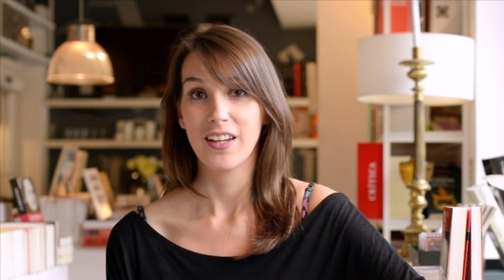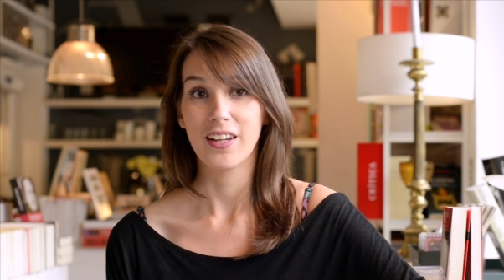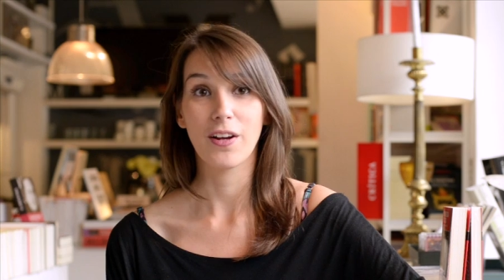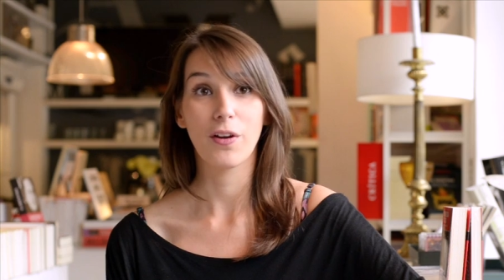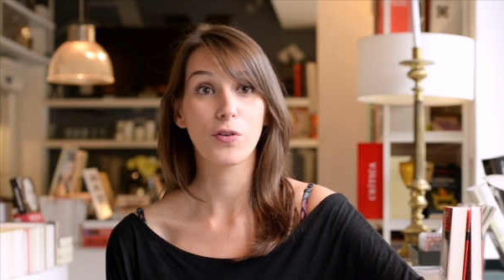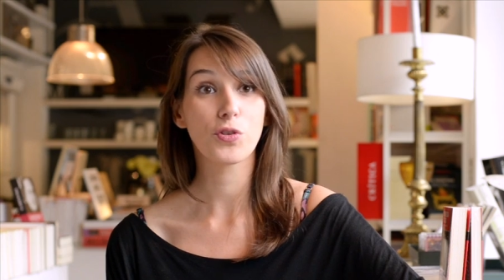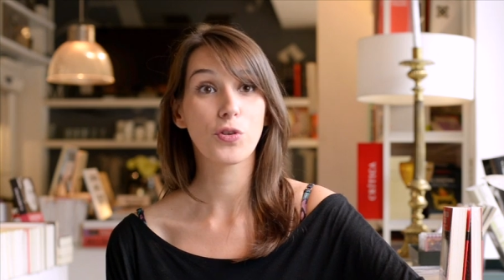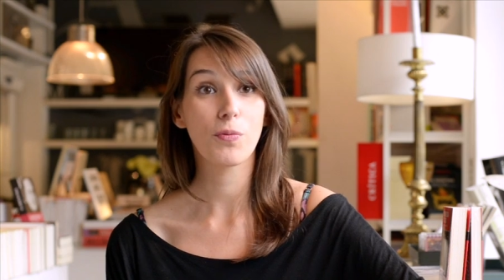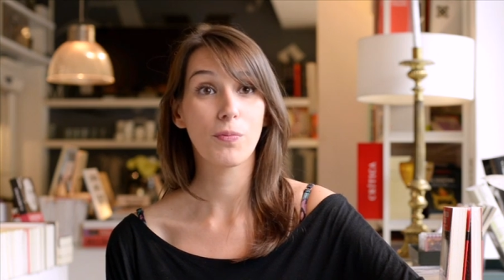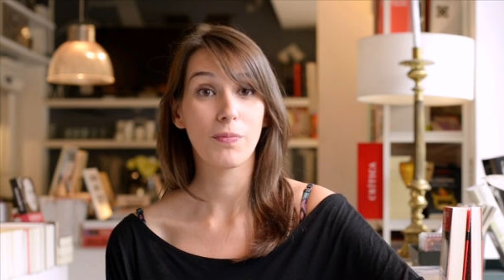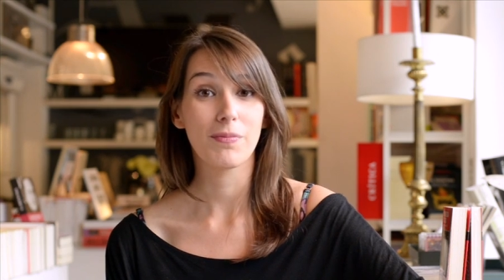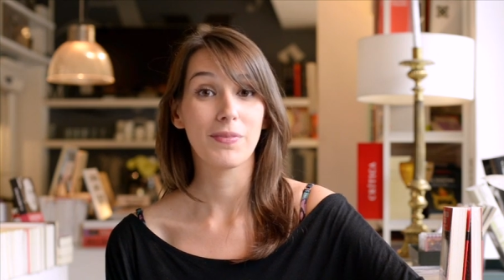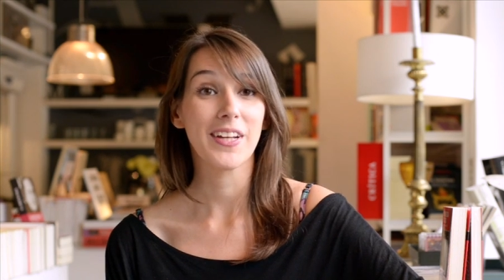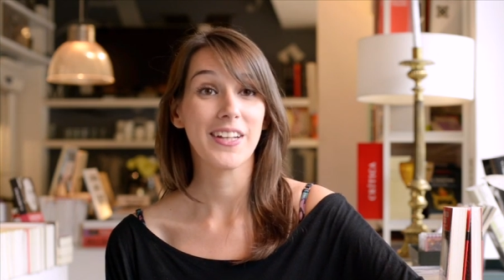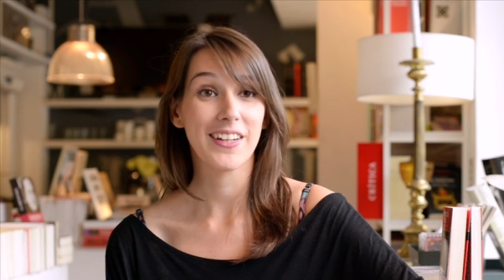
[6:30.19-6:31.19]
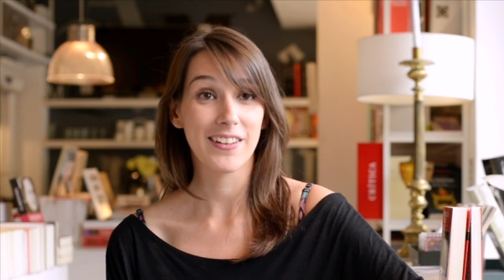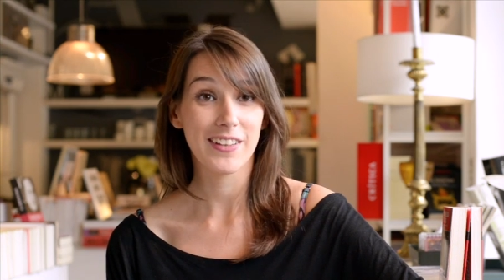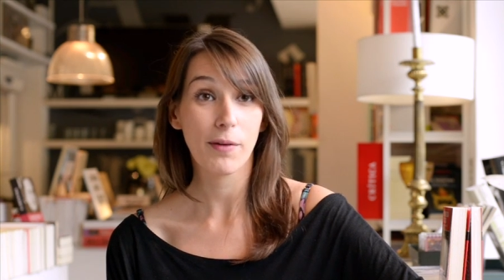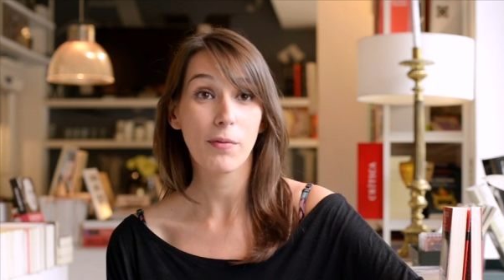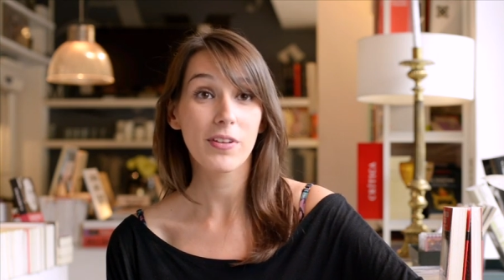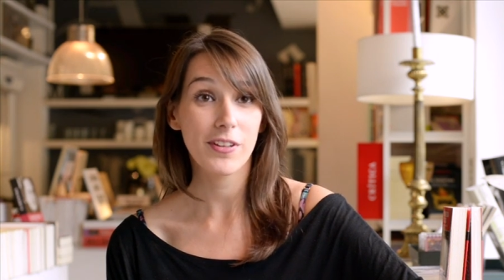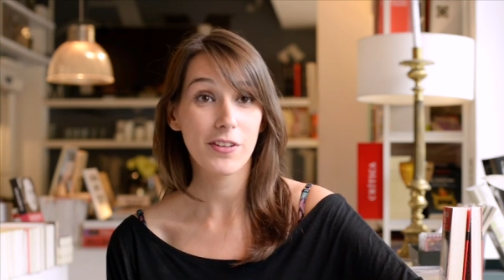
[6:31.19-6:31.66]
Incluso mientras
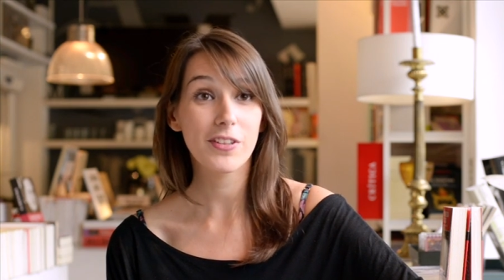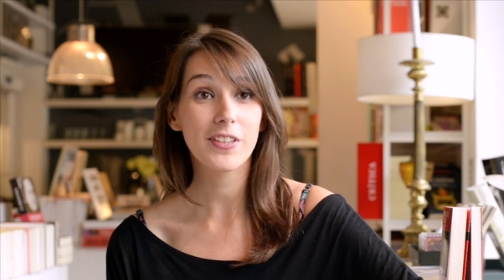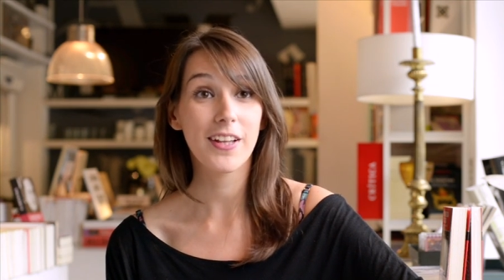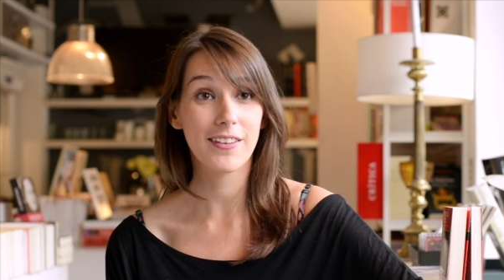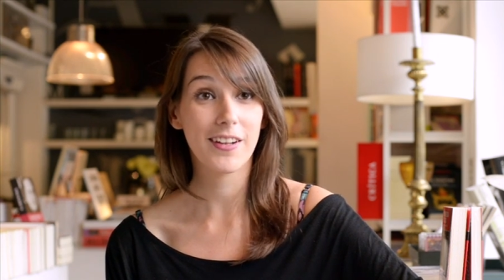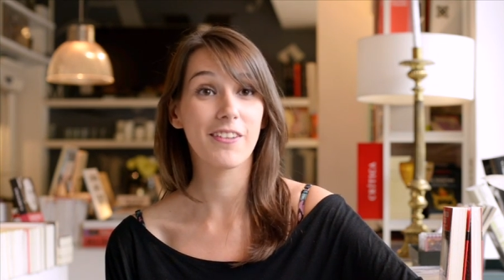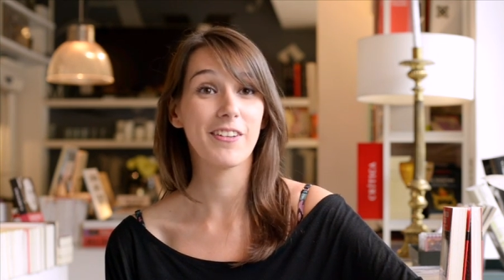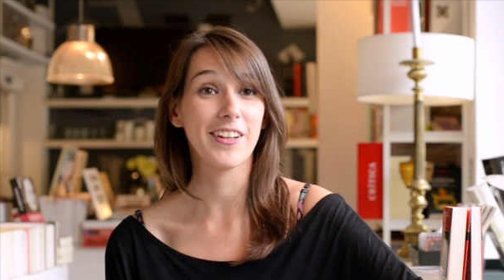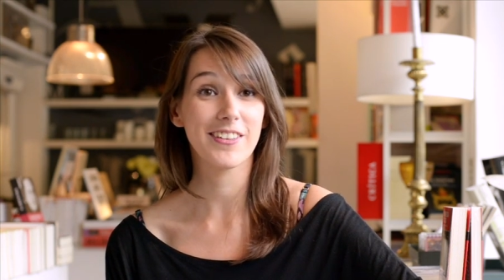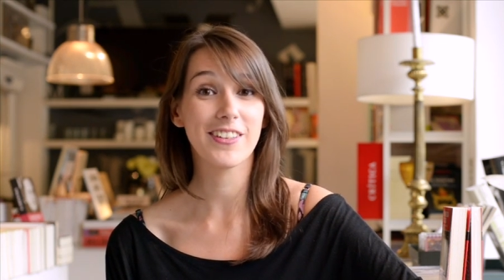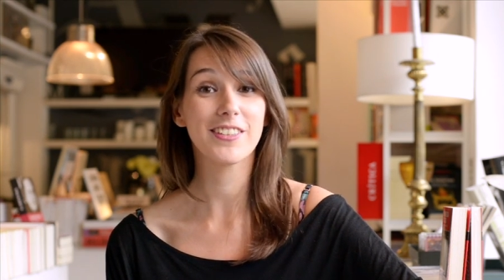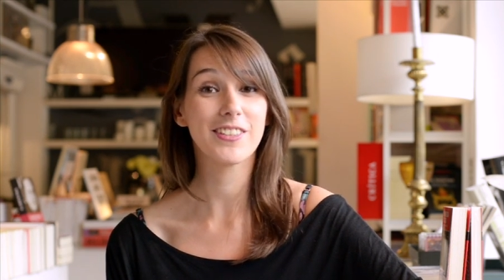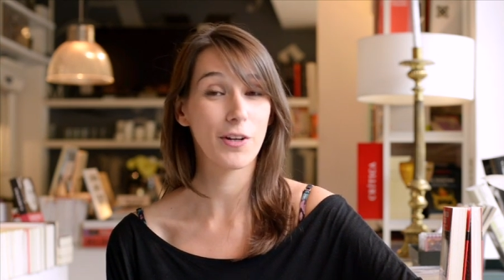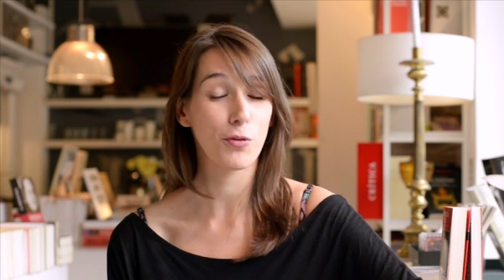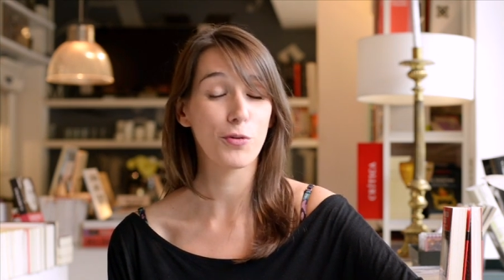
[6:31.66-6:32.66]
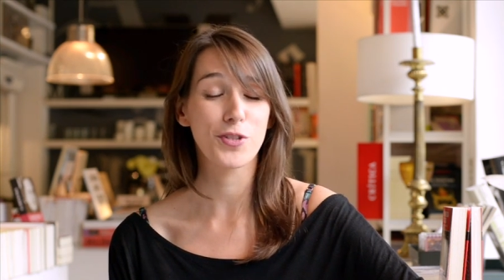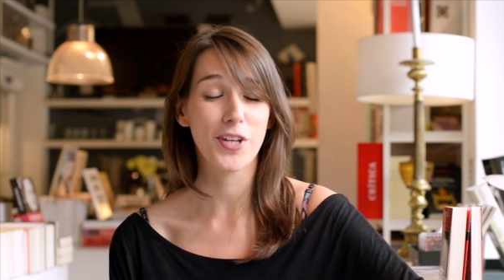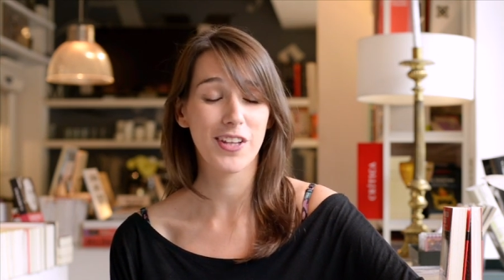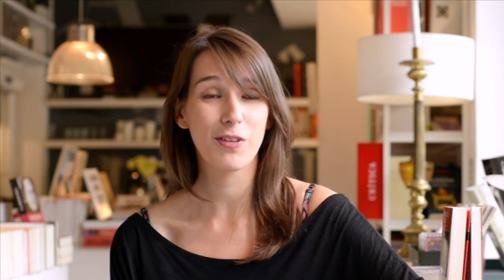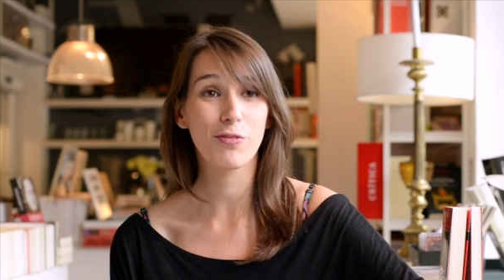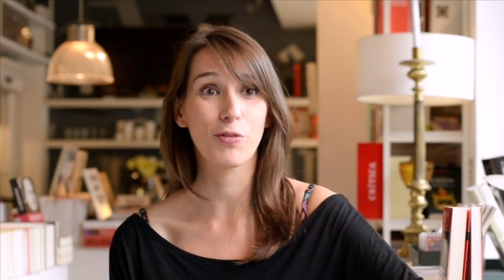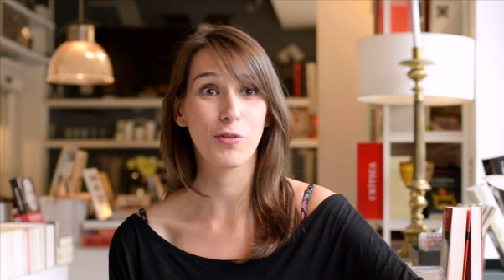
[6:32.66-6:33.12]
estamos haciendo esta entrevista se
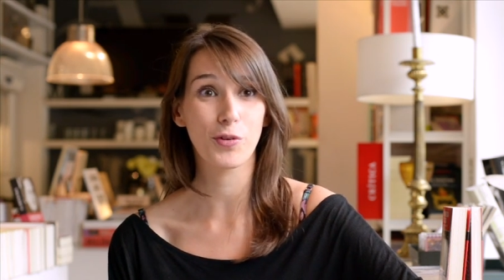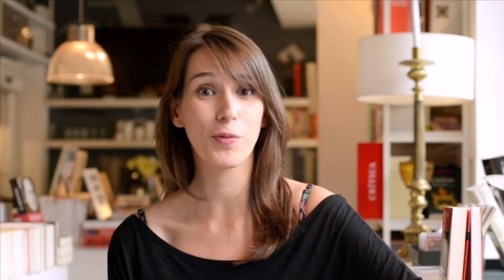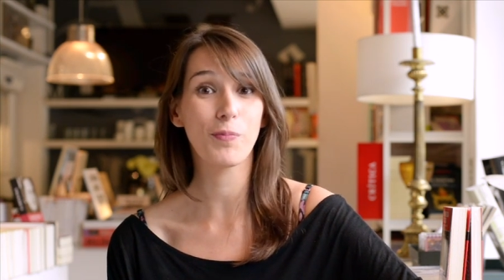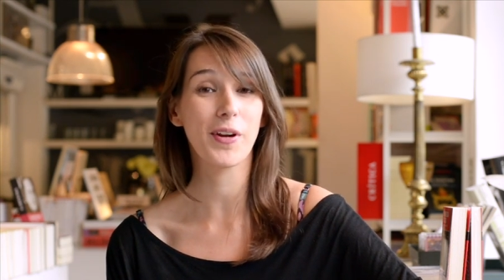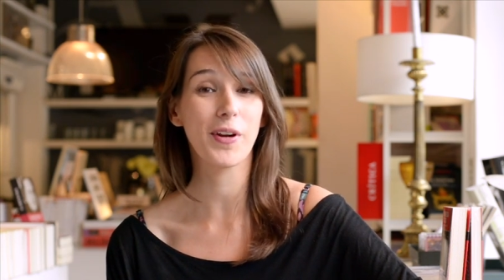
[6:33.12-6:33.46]
escucha de fondo